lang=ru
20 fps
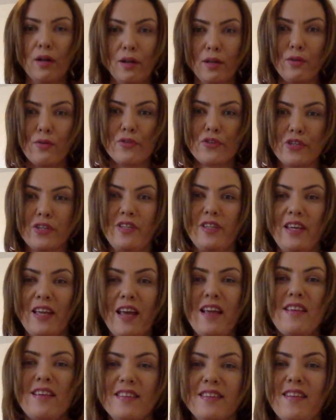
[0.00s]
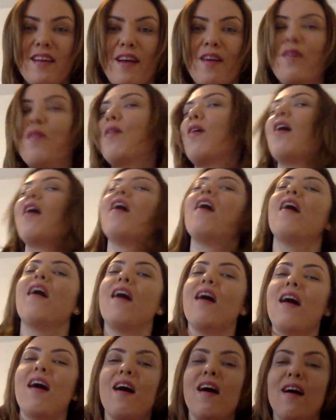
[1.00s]
лошади, я не знаю.
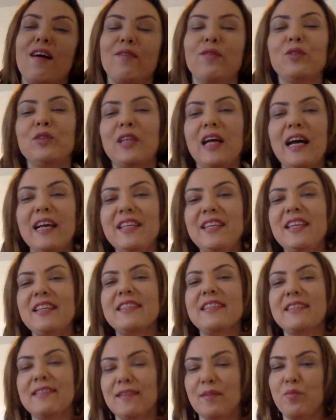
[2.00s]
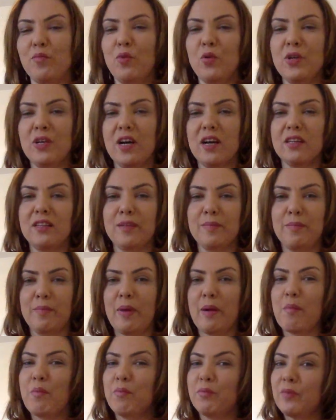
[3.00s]
А вот они за собой как-то,
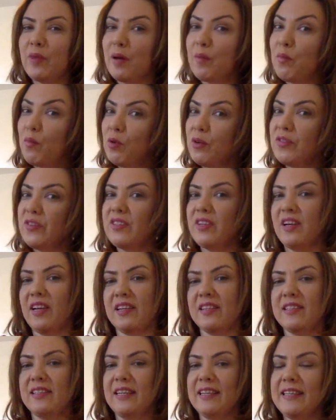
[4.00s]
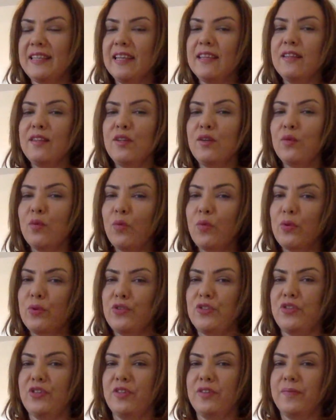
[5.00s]
на мой взгляд, следят не
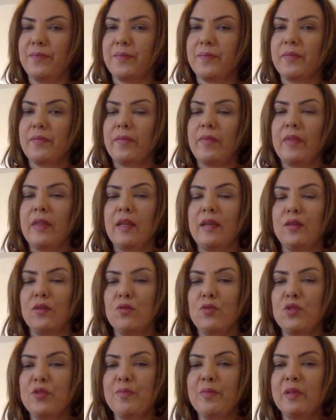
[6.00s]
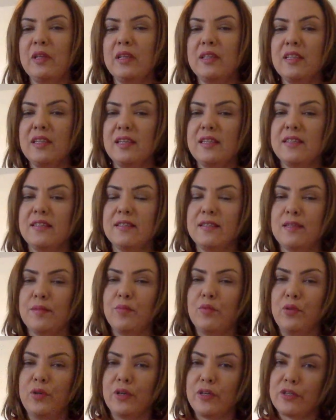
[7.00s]
очень. То есть молодые за
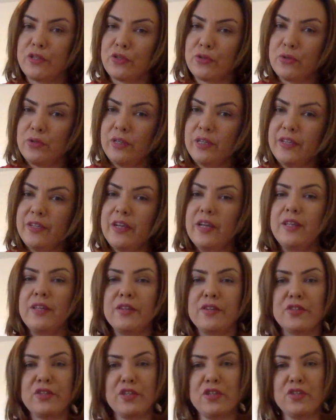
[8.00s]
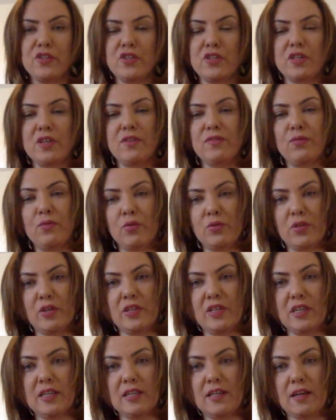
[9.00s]
собой хорошо следят, женщины в
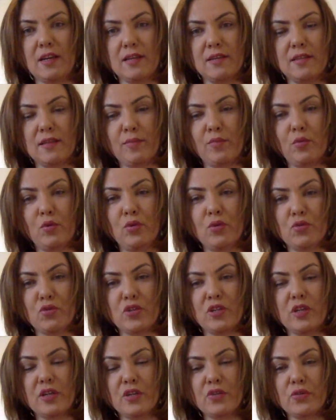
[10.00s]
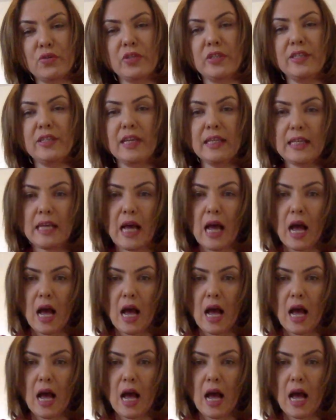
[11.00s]
возрасте за собой тоже хорошо следят,